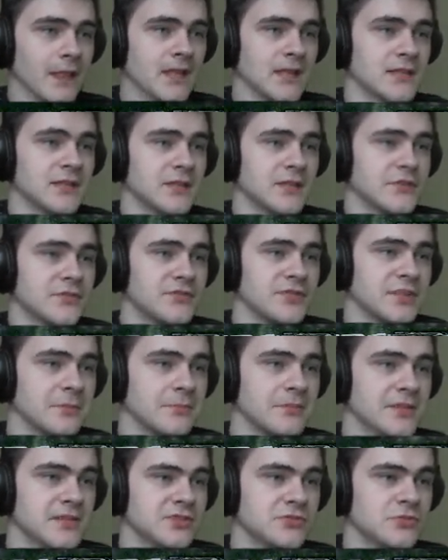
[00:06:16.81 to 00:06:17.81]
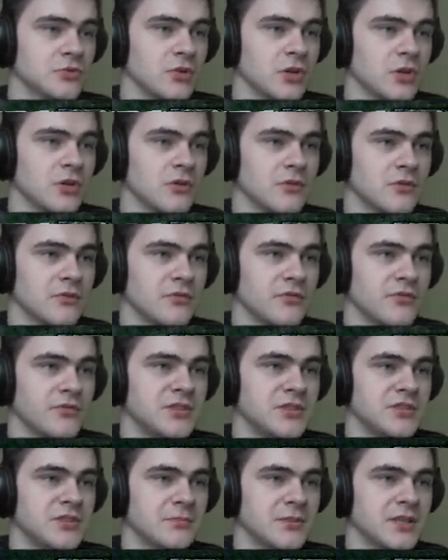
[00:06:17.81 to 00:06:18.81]
E, w tym miejscu
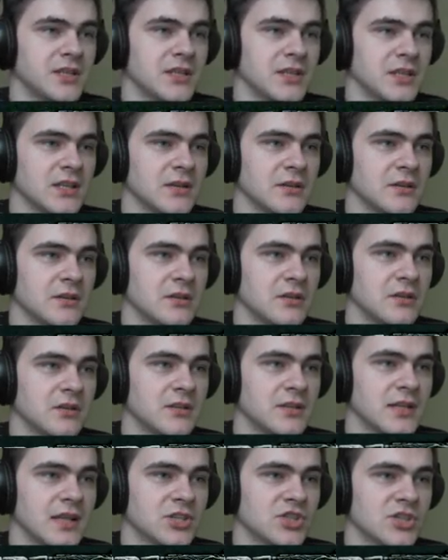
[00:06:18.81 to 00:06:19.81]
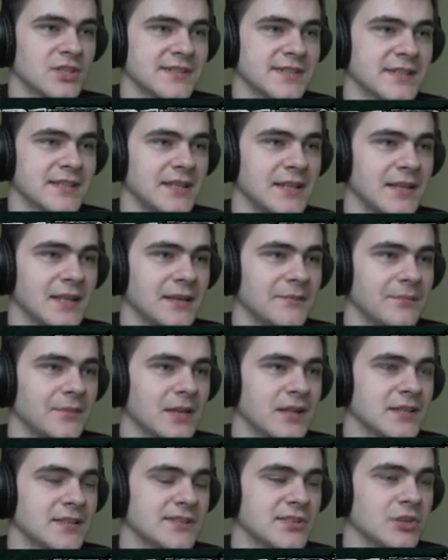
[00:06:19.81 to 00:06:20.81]
widzimy e, nasze skille.
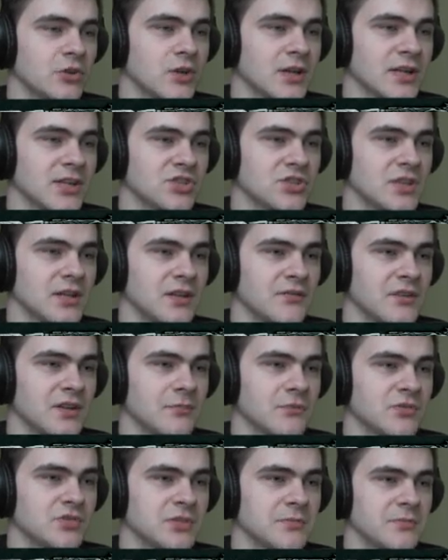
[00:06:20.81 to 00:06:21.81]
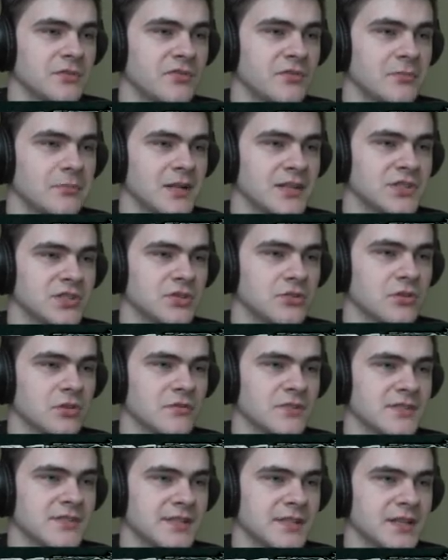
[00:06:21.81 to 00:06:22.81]
Co każdy level możemy wybrać
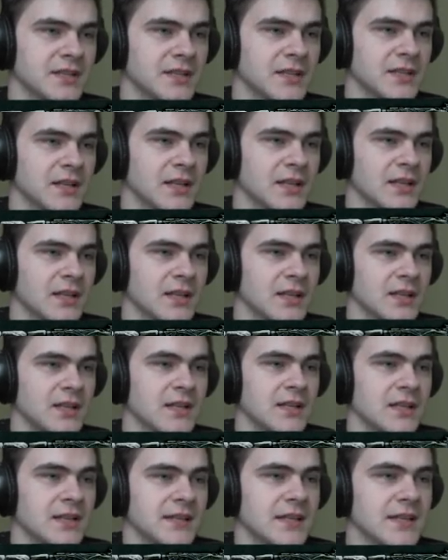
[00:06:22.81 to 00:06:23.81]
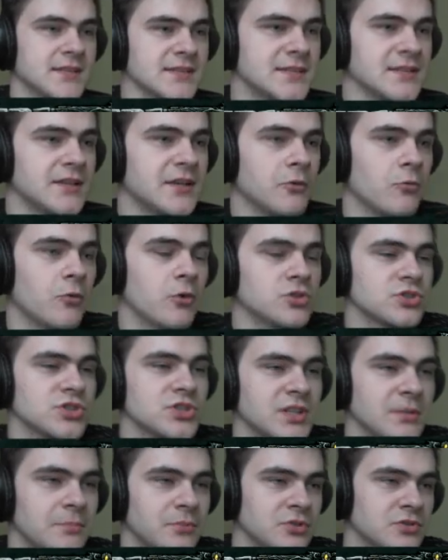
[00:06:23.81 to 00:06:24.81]
nowy skill. E, jest ich
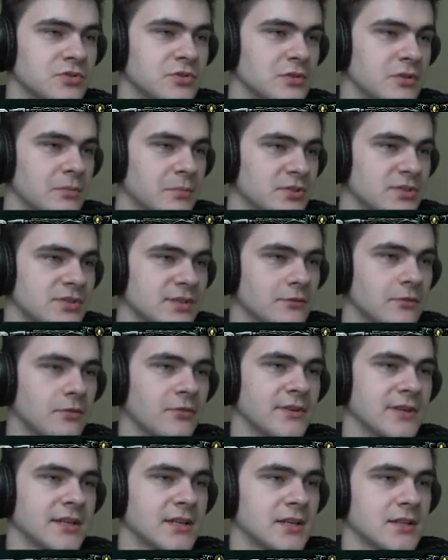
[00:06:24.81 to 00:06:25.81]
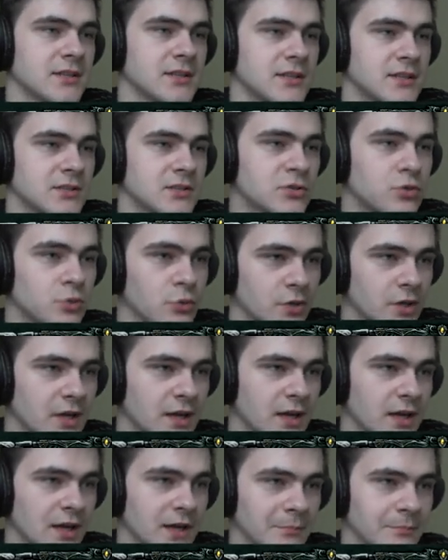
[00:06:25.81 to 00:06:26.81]
łącznie pod, podstawowych
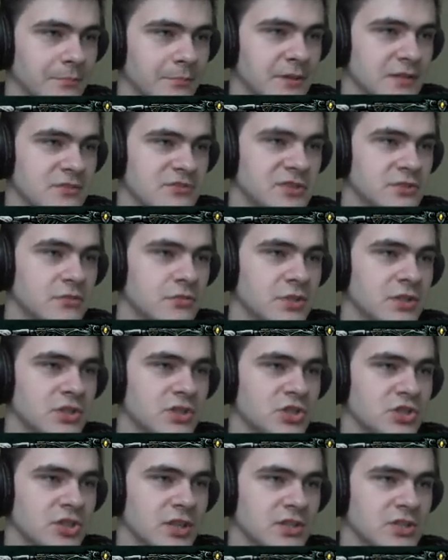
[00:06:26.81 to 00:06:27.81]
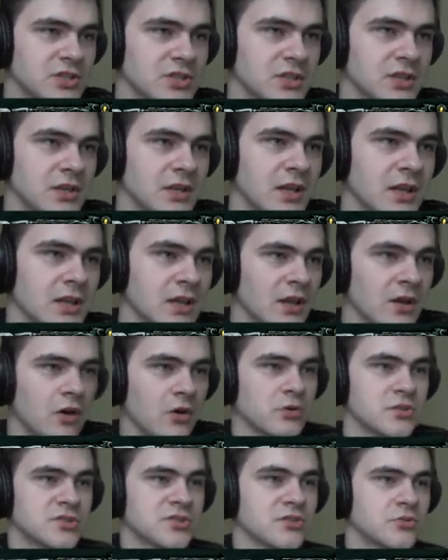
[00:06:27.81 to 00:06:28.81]
trójka, pierwszy, drugi, trzeci,
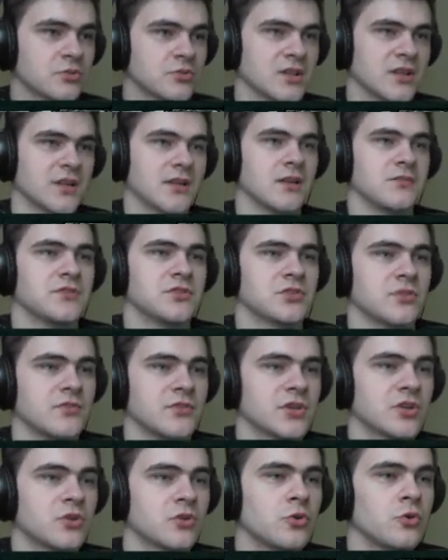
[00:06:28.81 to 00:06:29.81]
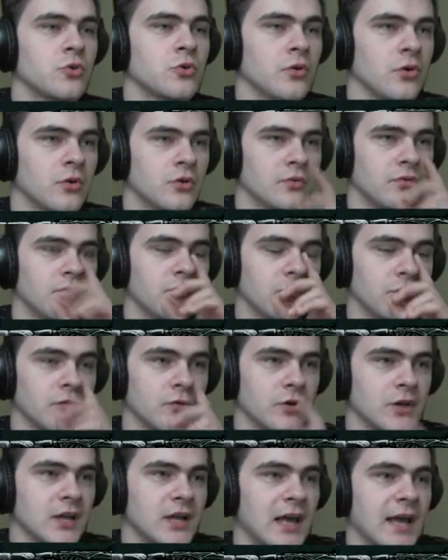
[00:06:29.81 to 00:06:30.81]
o skrótach klawiszowych Q,
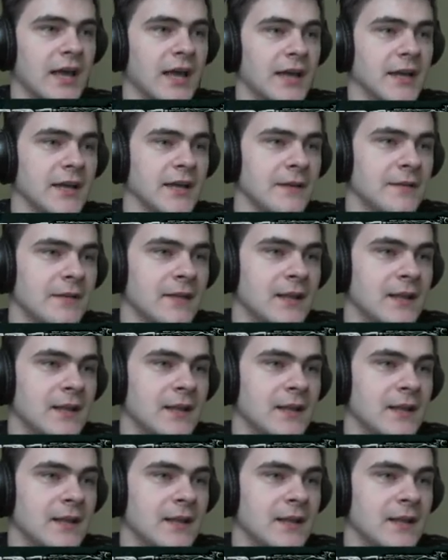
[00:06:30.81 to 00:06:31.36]
W, E